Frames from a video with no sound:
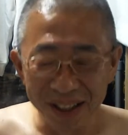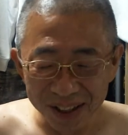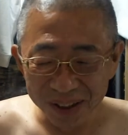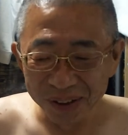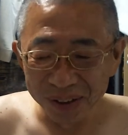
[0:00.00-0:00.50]

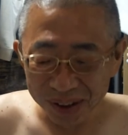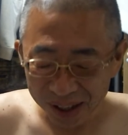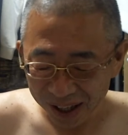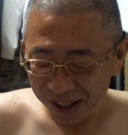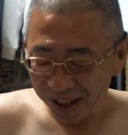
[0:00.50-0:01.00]
ていうこと
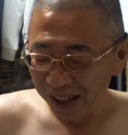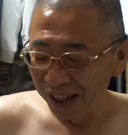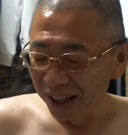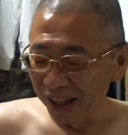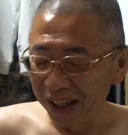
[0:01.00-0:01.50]
で
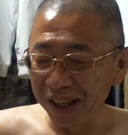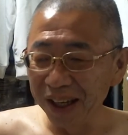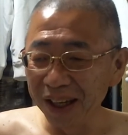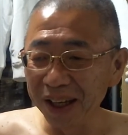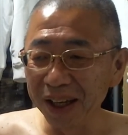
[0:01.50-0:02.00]

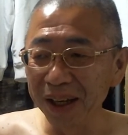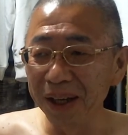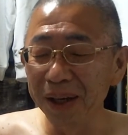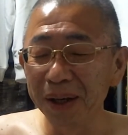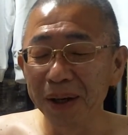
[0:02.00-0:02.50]

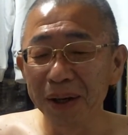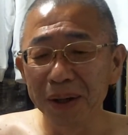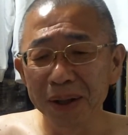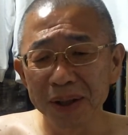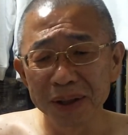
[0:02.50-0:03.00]

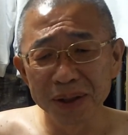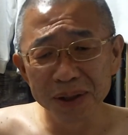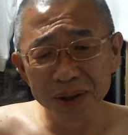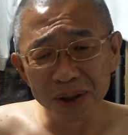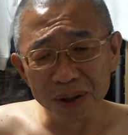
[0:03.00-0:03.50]
えー、
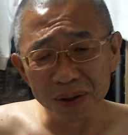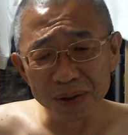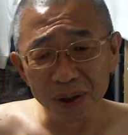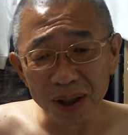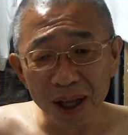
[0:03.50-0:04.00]
次はどう
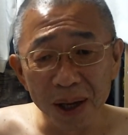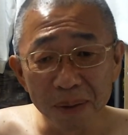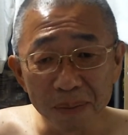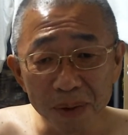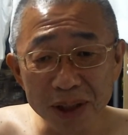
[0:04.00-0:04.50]
しようかな
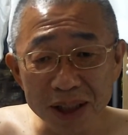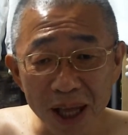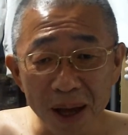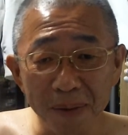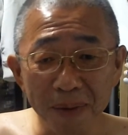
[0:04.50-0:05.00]
もし
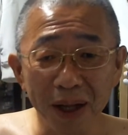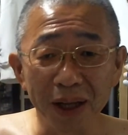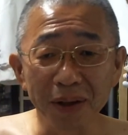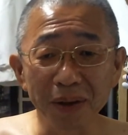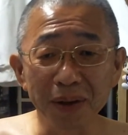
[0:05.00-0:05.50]
ね
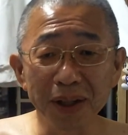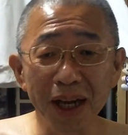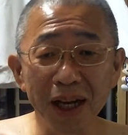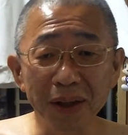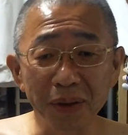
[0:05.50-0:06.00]
あの綺
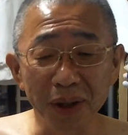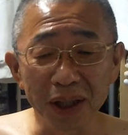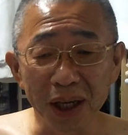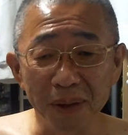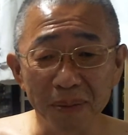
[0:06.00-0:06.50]
麗に撮れ
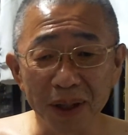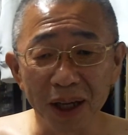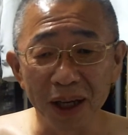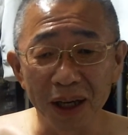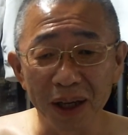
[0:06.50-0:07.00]
たらま
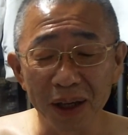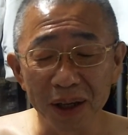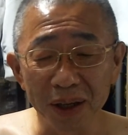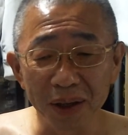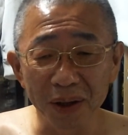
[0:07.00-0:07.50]
た
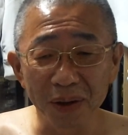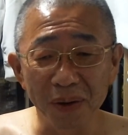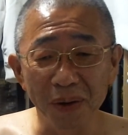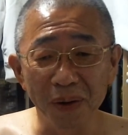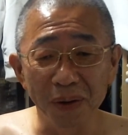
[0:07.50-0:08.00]

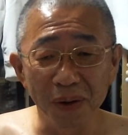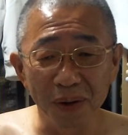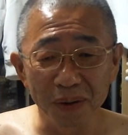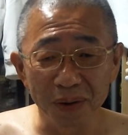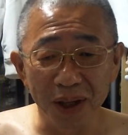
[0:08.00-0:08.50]
ご
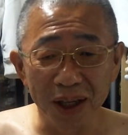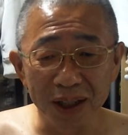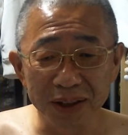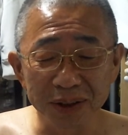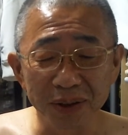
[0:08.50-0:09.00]
報告のあ
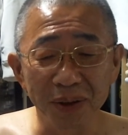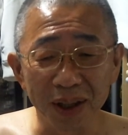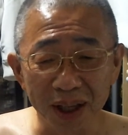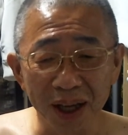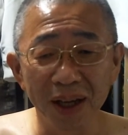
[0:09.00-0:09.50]
れしよう
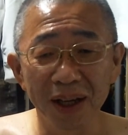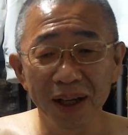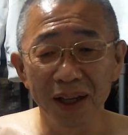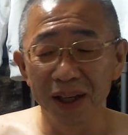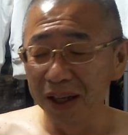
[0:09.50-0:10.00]
かな。
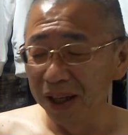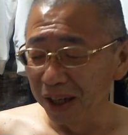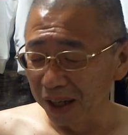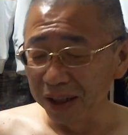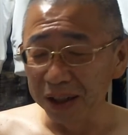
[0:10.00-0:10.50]

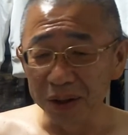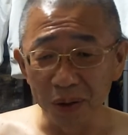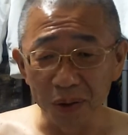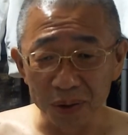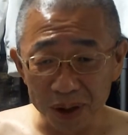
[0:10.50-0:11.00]
はい。とい
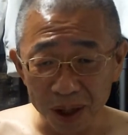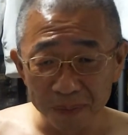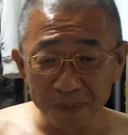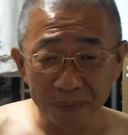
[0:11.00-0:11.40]
うことで、